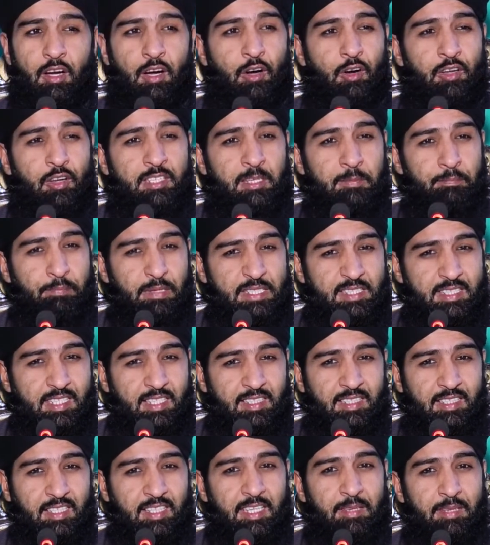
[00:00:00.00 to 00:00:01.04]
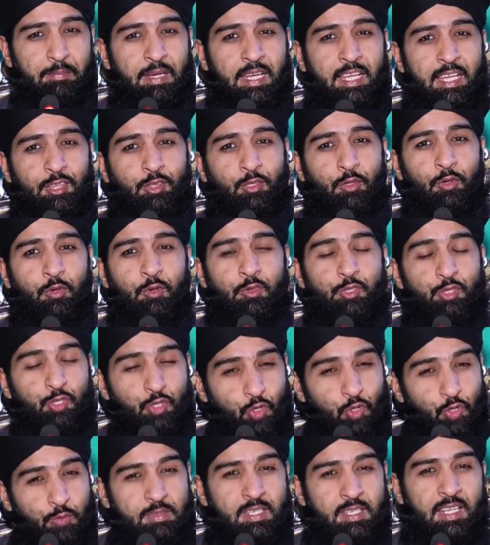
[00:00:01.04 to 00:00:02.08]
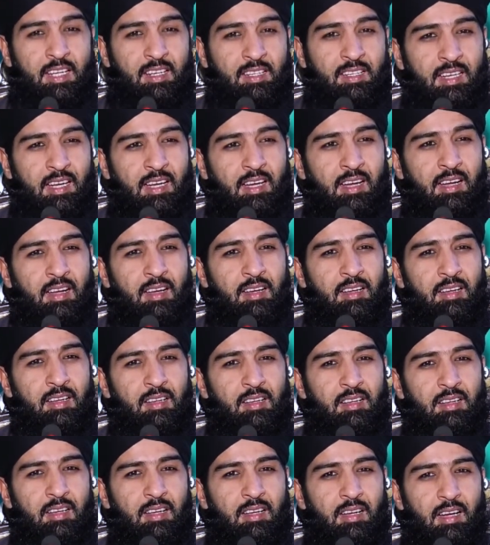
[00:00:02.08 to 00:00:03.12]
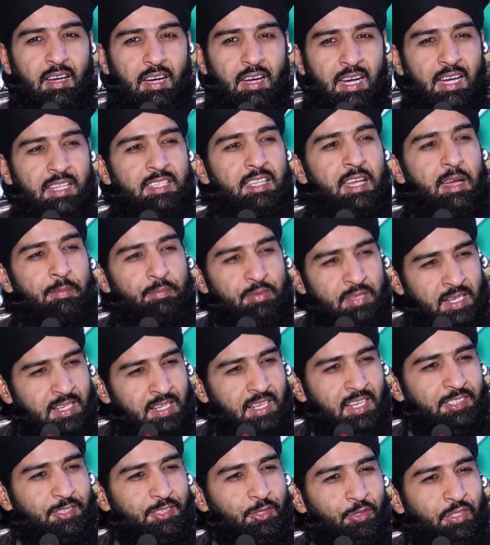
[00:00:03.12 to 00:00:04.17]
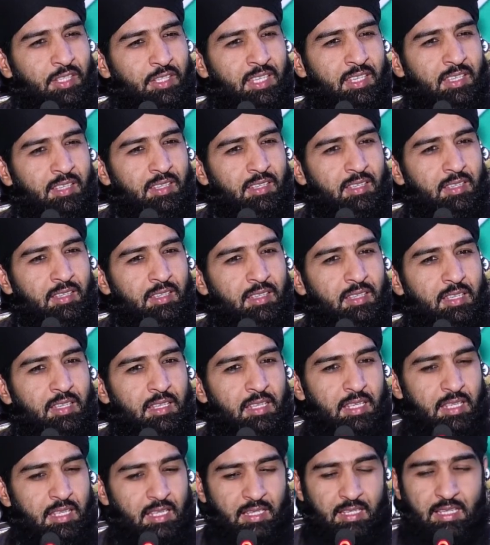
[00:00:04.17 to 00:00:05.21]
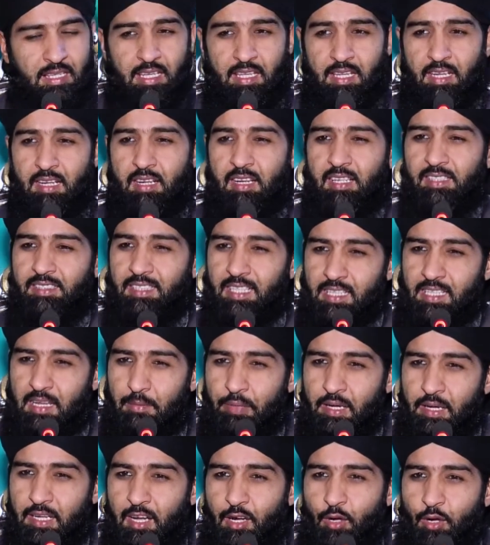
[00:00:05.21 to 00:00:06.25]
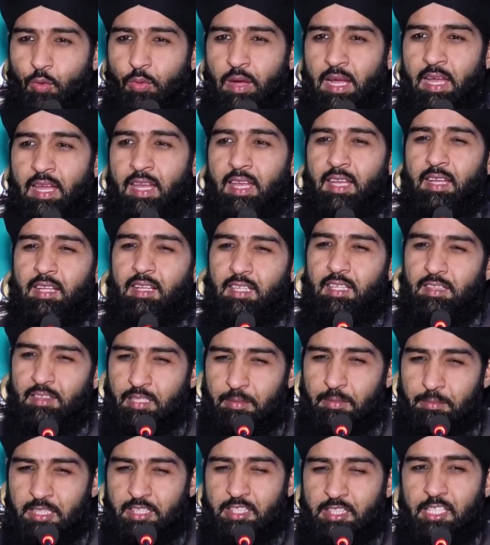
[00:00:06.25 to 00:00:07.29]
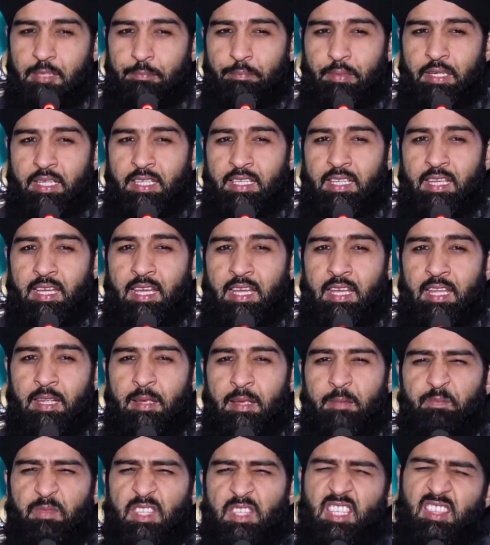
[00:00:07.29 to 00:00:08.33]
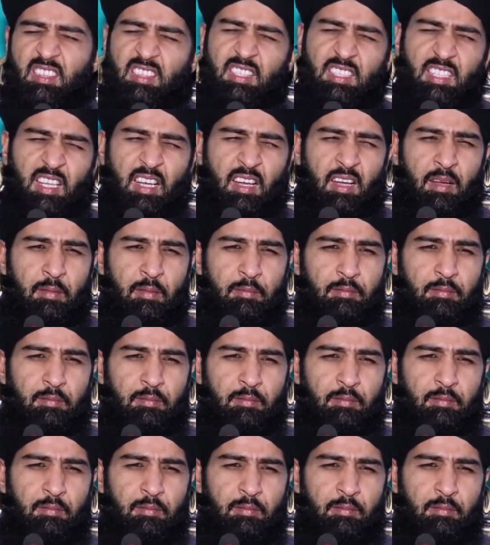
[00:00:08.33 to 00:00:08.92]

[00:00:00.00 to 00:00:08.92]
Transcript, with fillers: और जब बच्चे करीब आए तो चूम कर कहा आज आप नाराज़ होंगे कि ख़जाना भरा हुआ है गंदम इतनी पड़ी है इतना